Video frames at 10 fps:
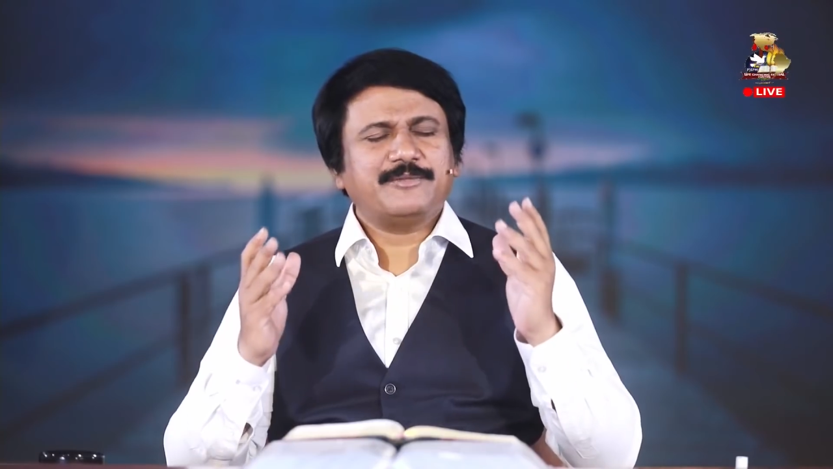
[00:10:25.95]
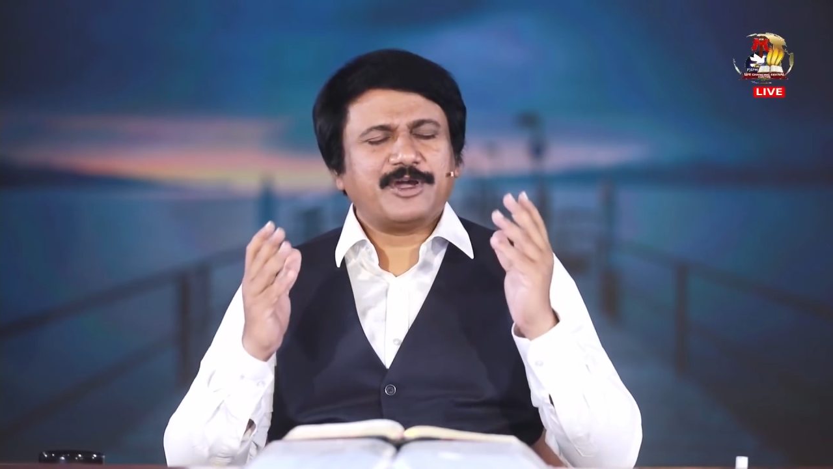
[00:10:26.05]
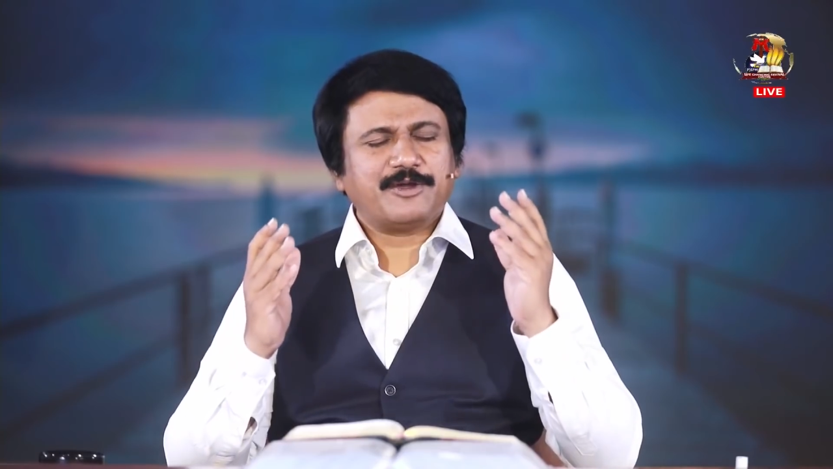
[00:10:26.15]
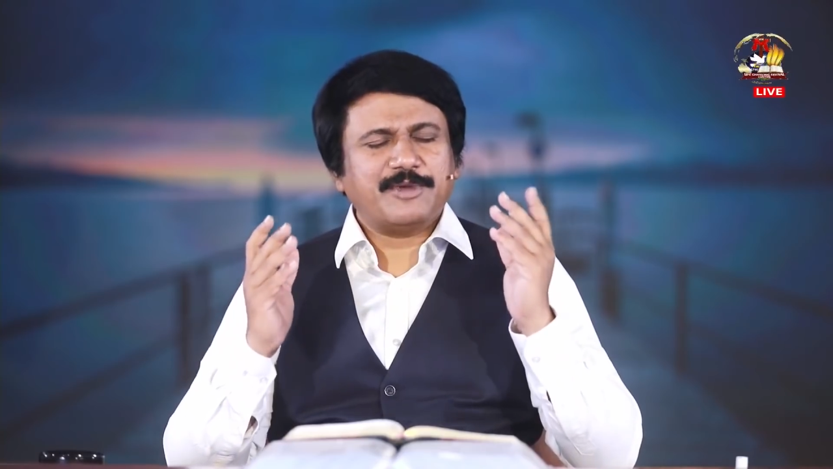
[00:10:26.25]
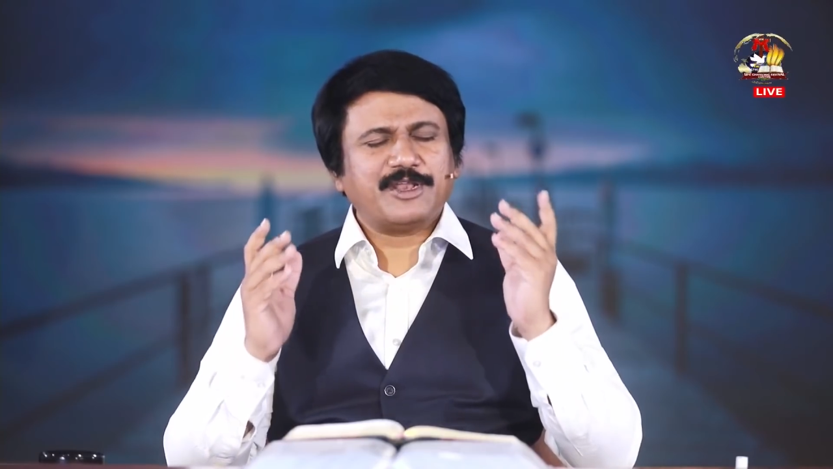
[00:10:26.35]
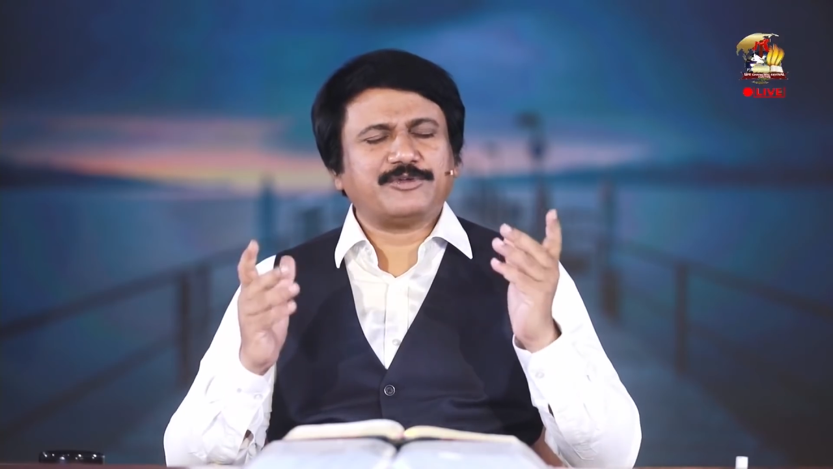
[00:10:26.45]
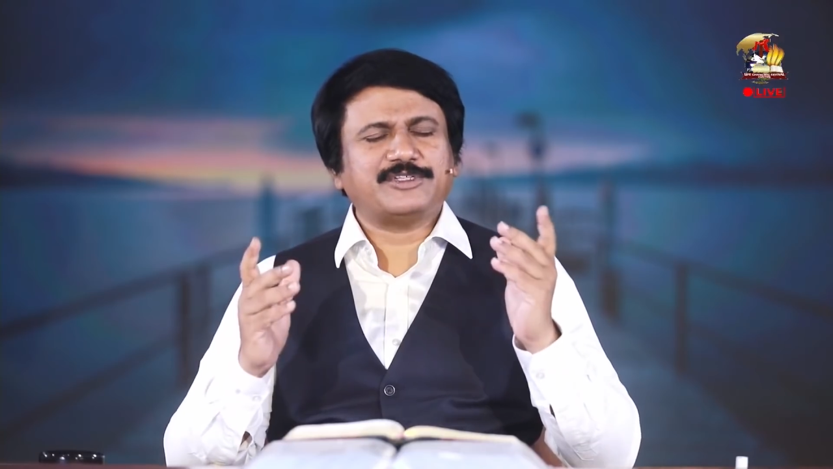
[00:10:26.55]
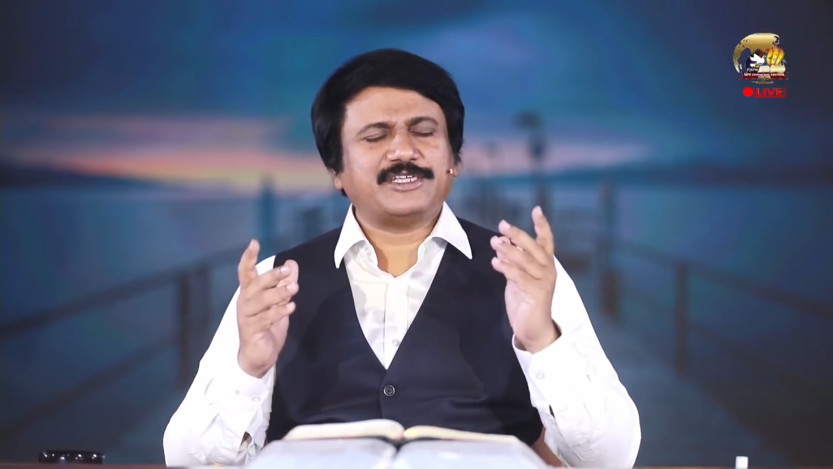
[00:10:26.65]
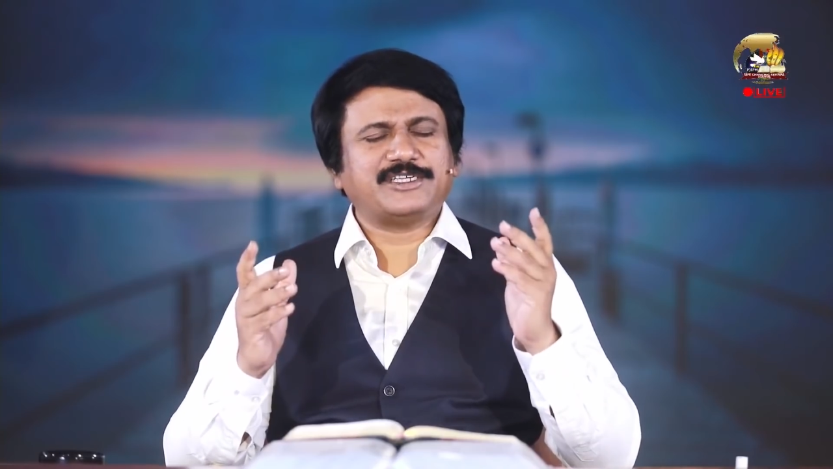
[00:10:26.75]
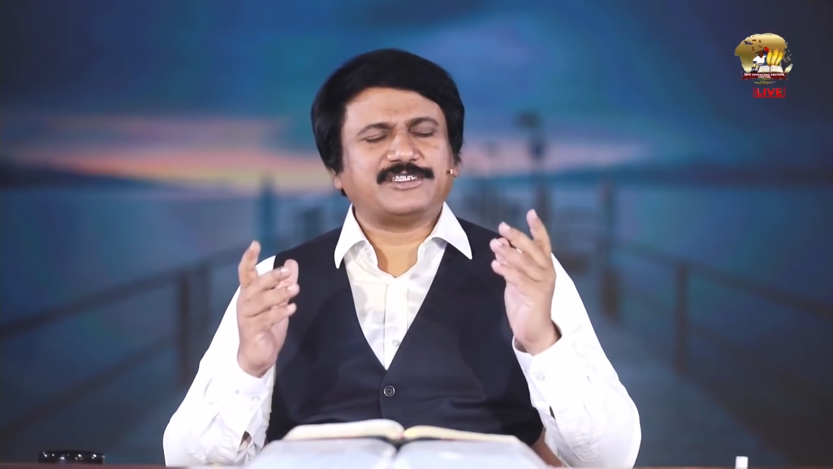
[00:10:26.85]
మాకు మెలకు
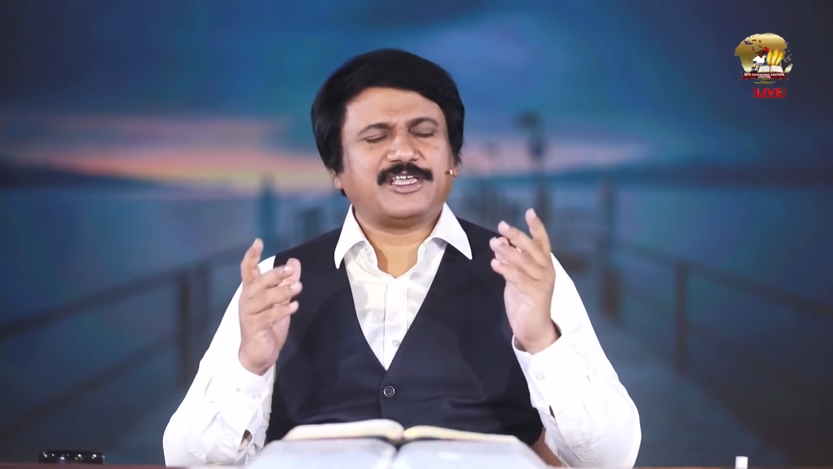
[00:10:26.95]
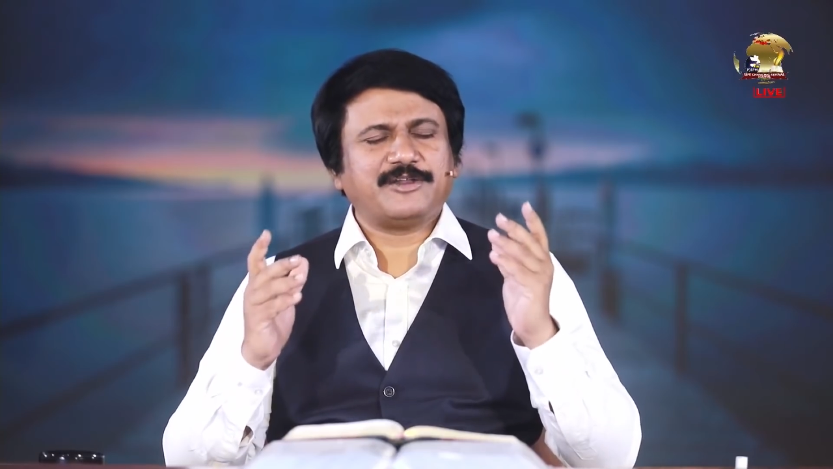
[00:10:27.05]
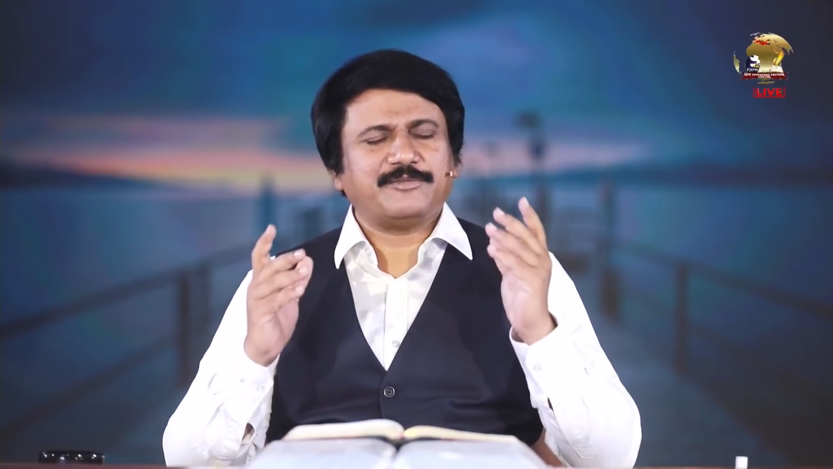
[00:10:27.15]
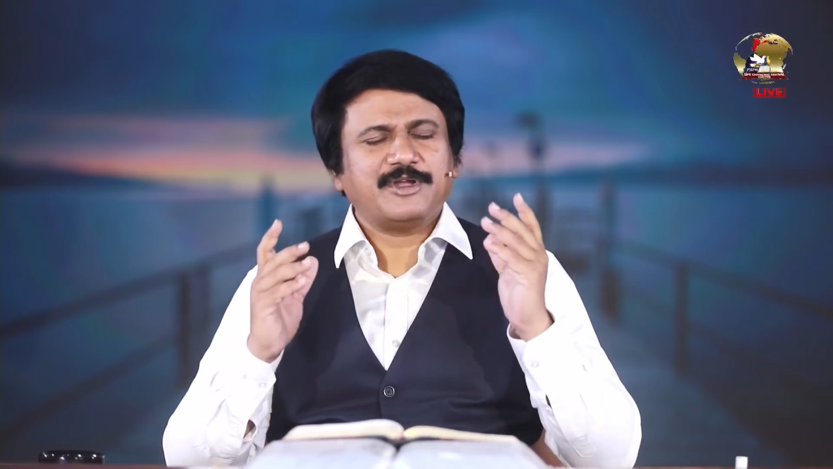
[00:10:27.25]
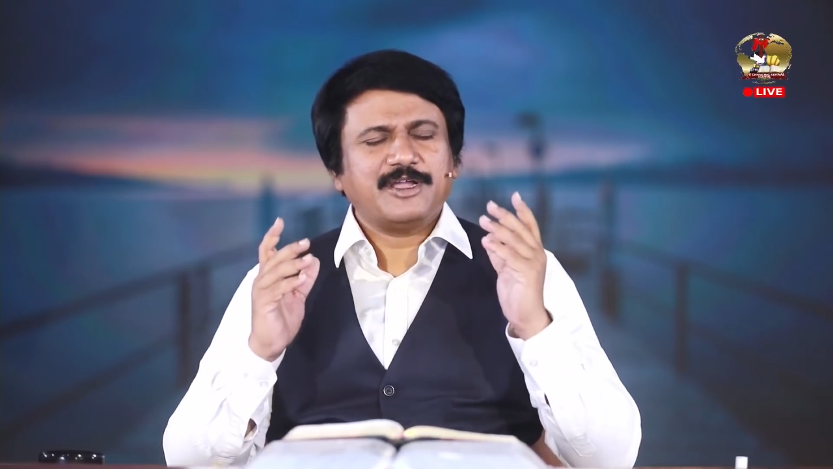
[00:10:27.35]
దయచేశారు